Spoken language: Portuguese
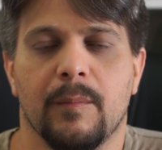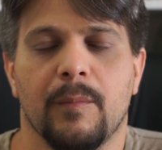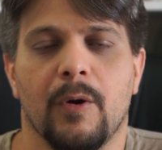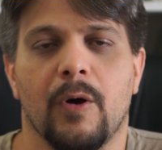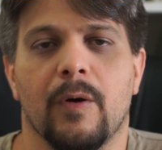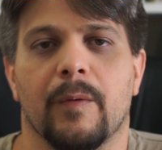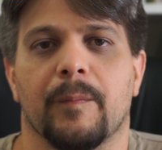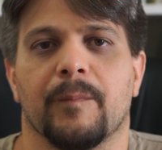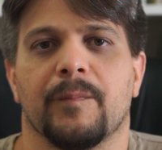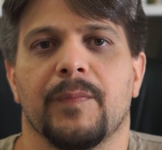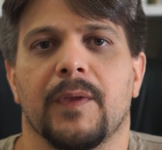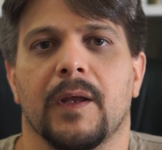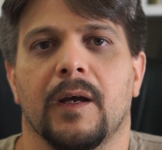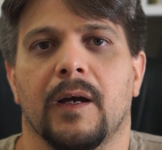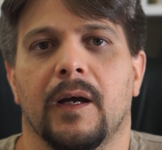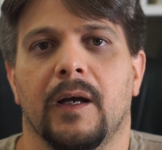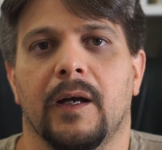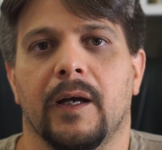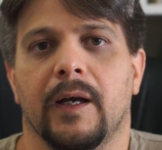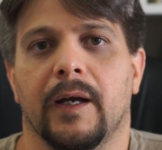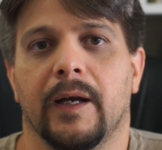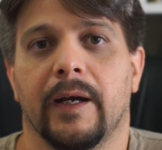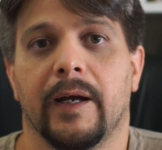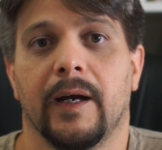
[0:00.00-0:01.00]
Bom,
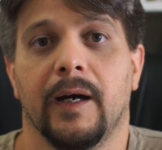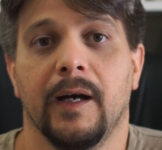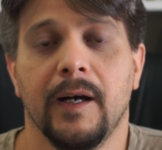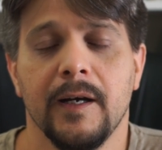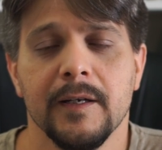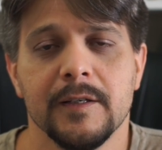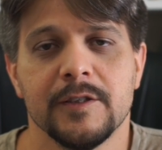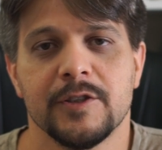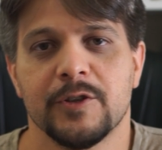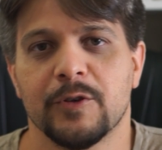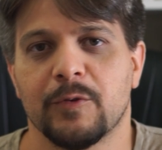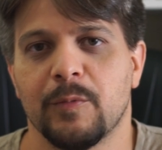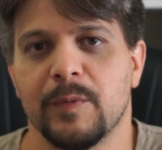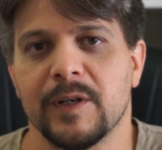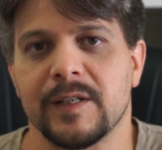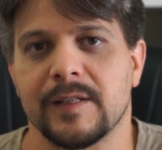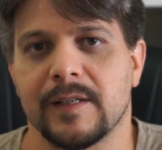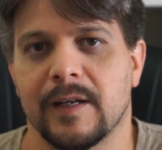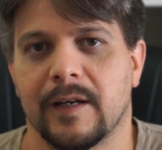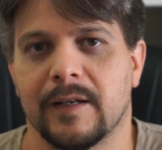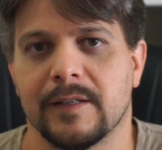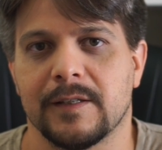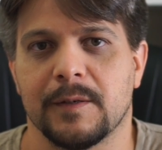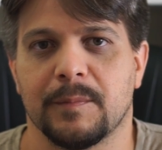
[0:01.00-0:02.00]
é, antes de
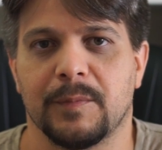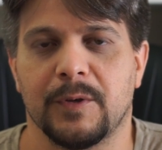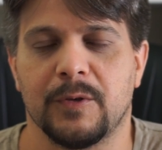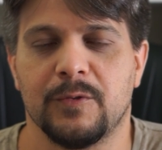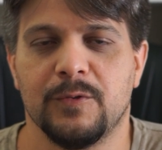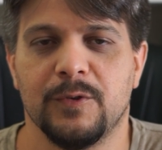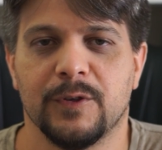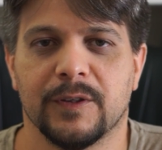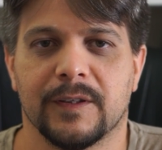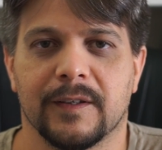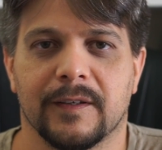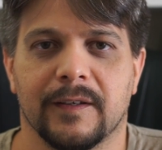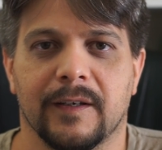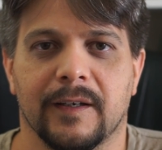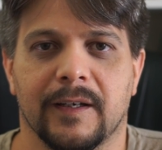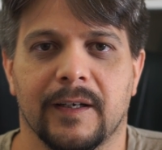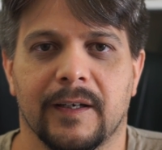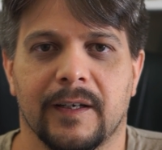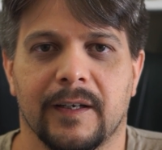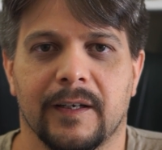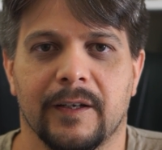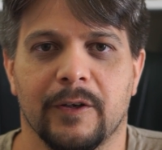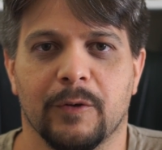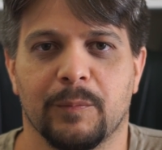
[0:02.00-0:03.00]
começar essa pergunta,
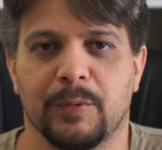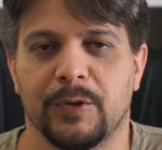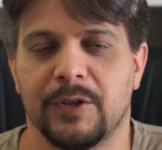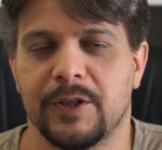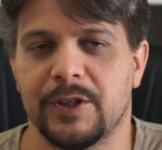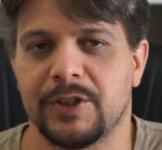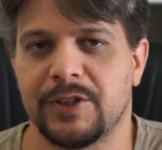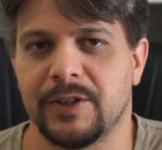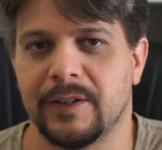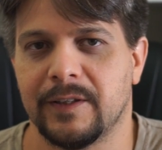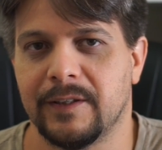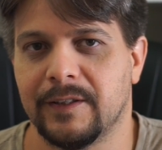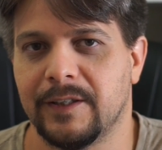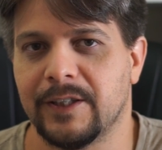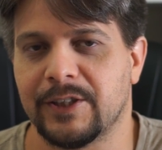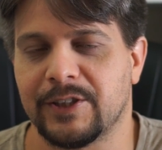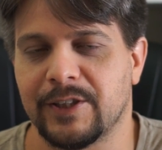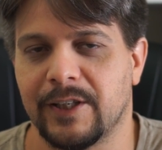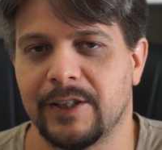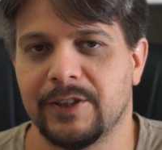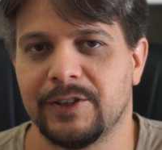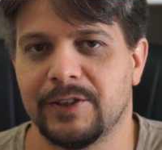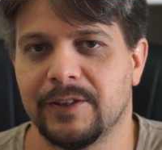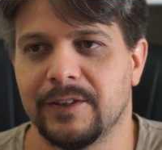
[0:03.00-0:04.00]
é, não poderia
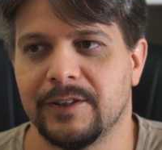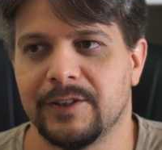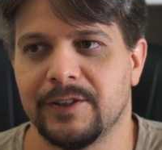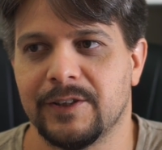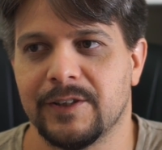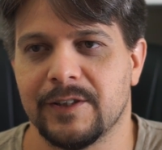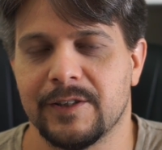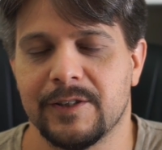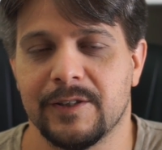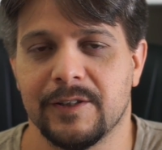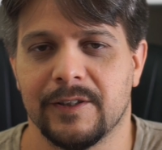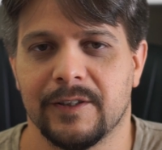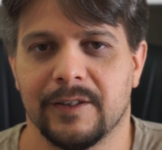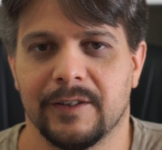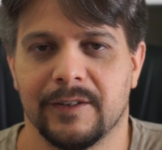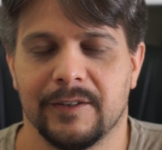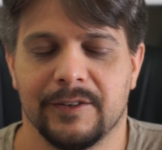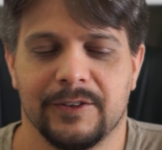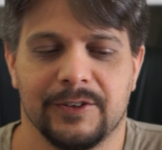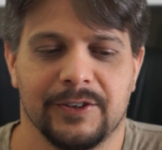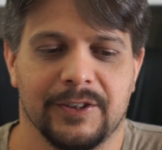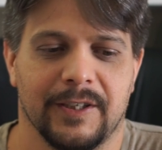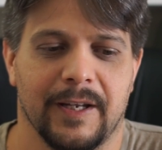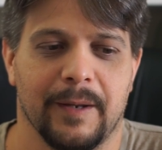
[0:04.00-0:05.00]
deixar de, de, de,
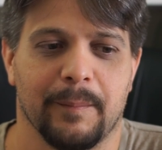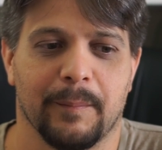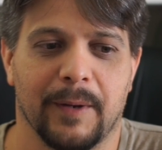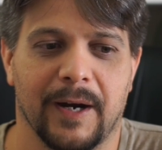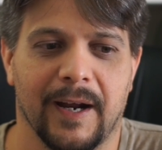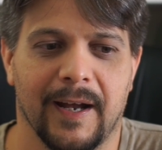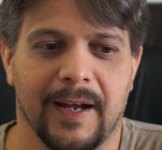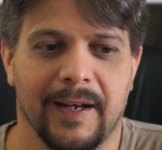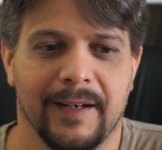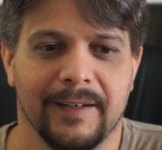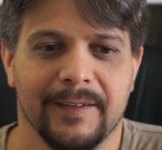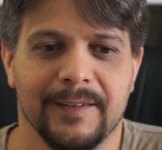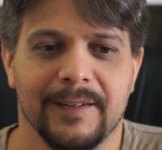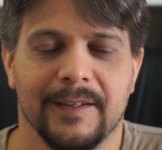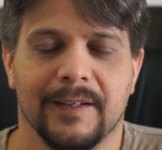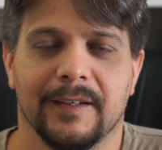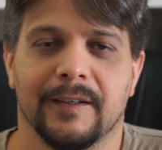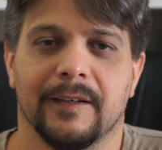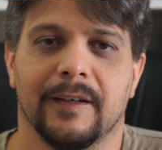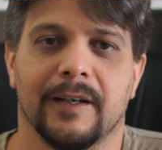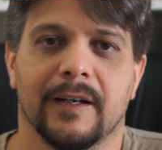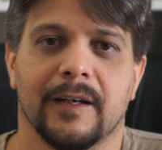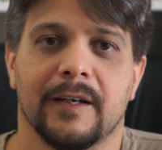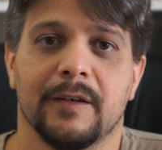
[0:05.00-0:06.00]
de lembrar
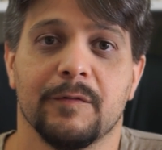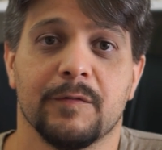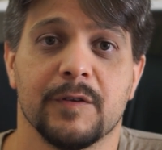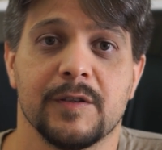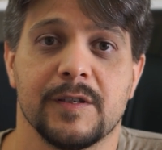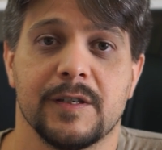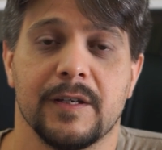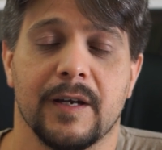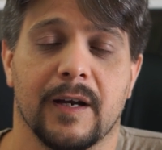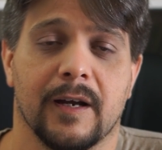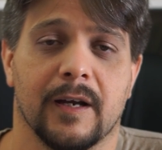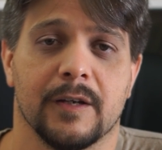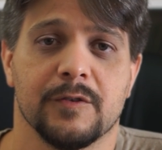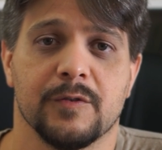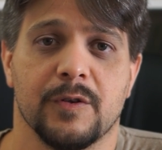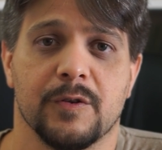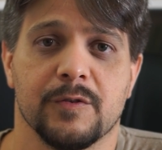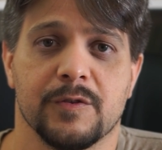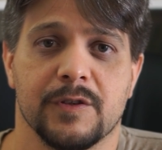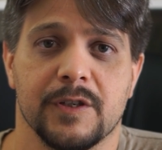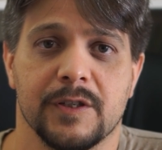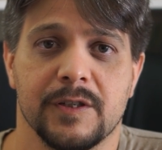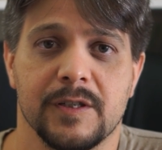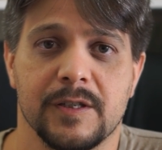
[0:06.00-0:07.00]
né, que você, caso
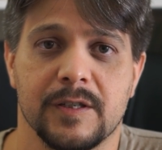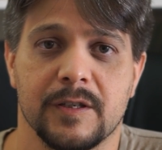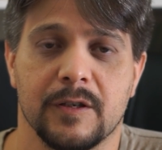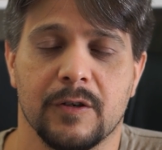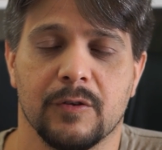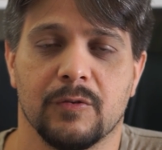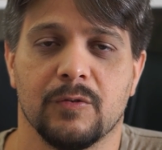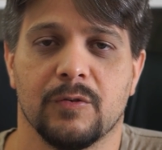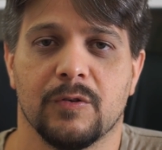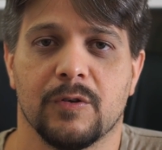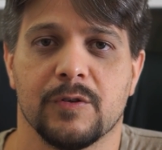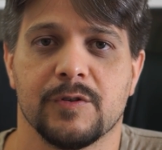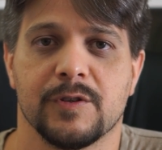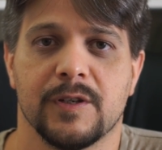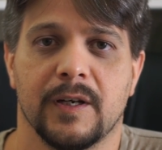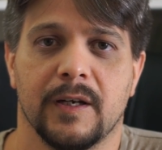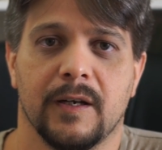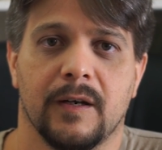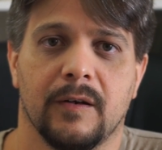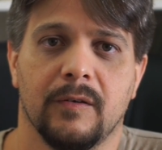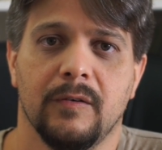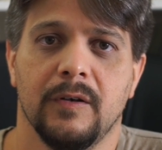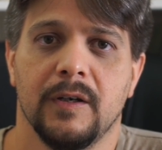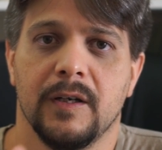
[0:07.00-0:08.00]
não seja inscrito no nosso
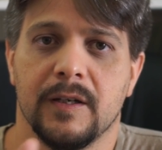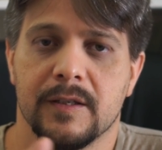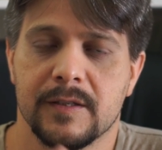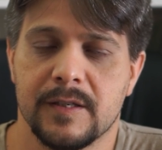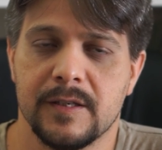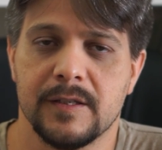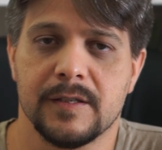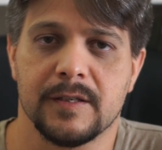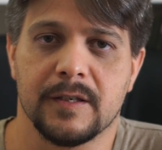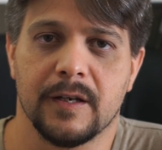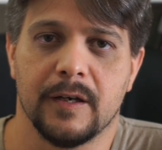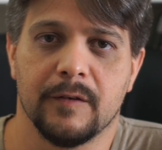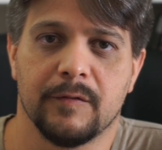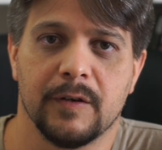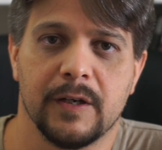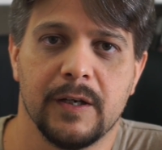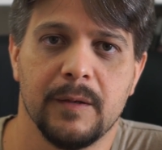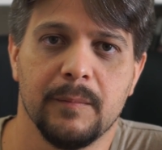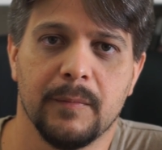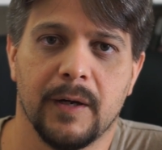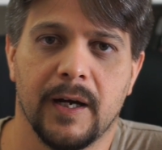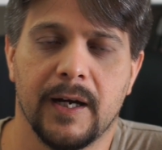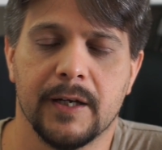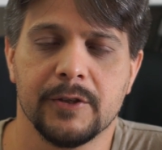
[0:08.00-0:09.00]
canal, se inscreva
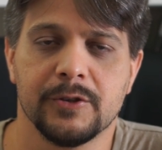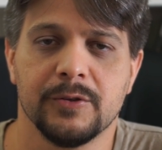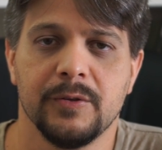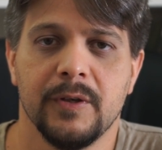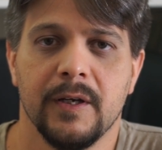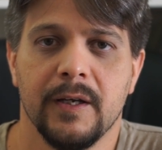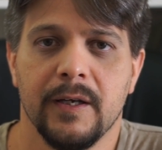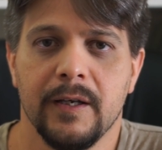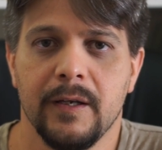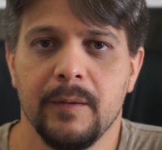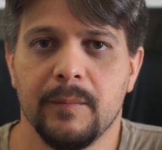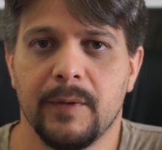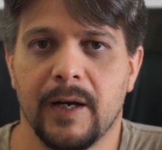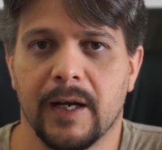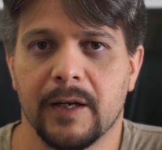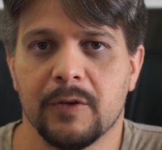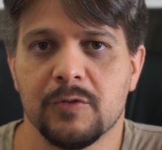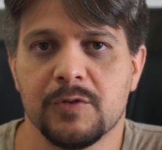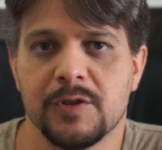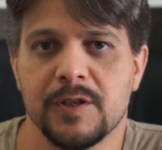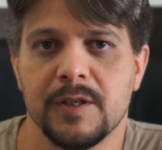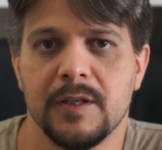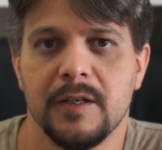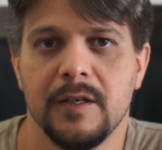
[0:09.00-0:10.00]
aqui embaixo e
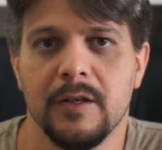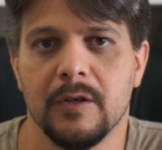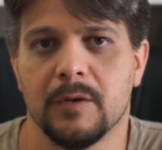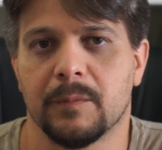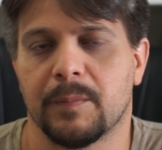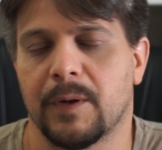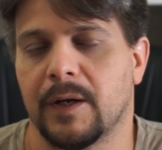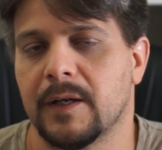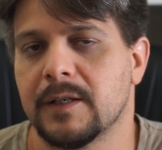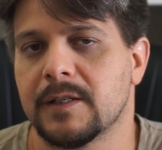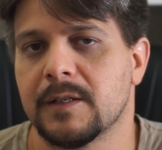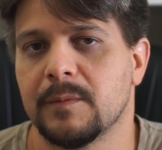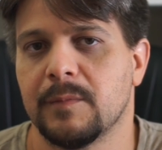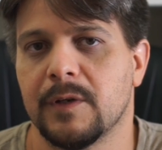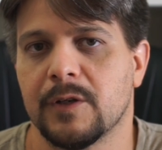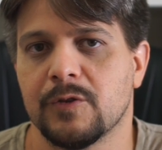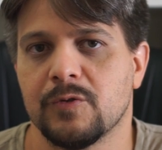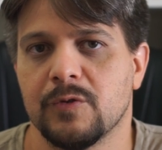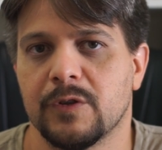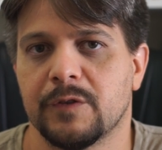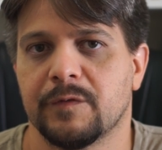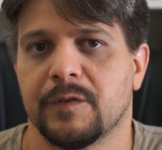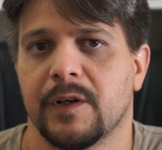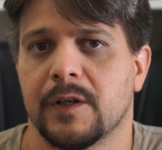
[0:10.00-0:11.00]
marque o sininho para receber
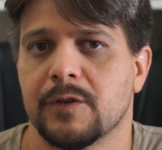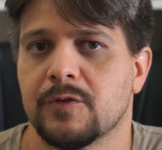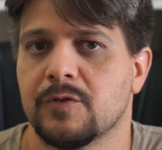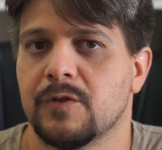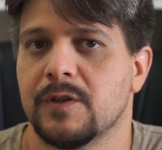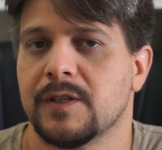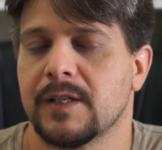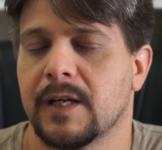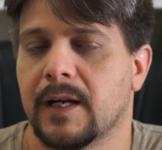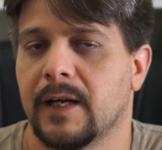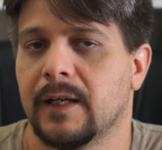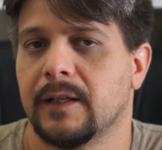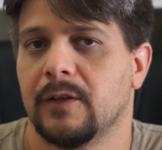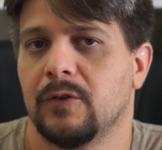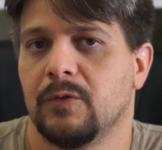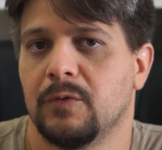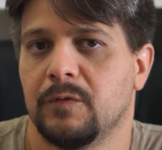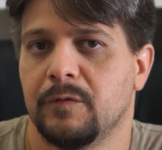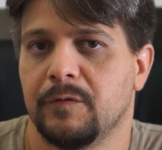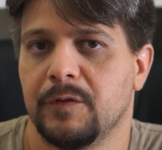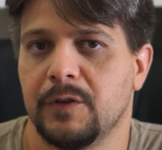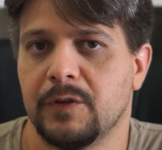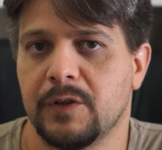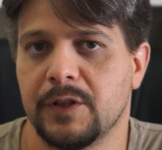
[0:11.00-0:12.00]
as notificações a cada
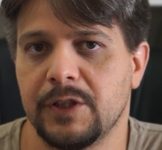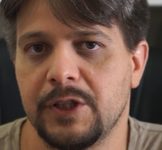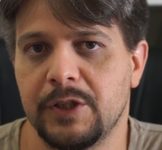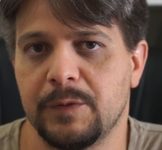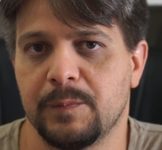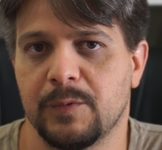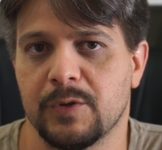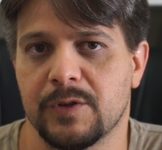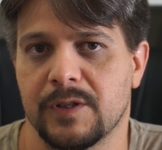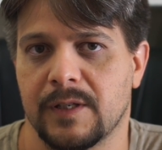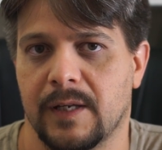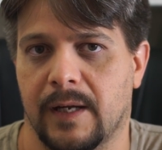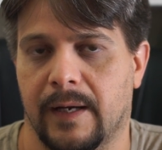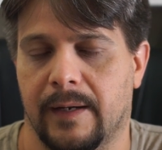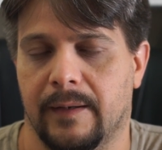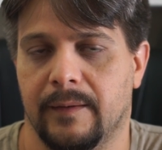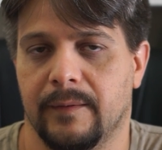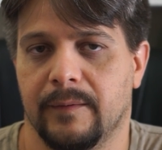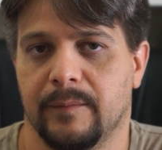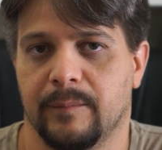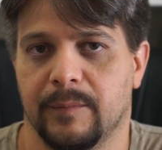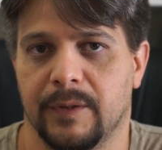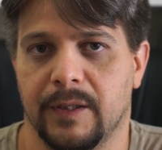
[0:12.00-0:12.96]
novo vídeo que a gente postar,